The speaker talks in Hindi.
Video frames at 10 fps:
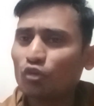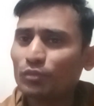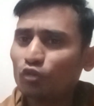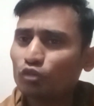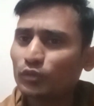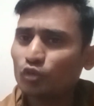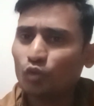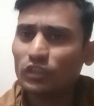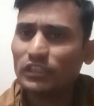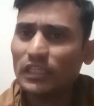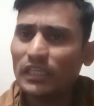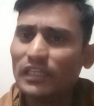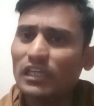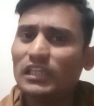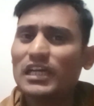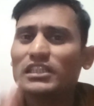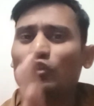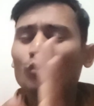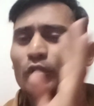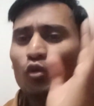टॉपिक उस पर छोड़ दिए हैं एक हज़ार
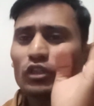से ऊपर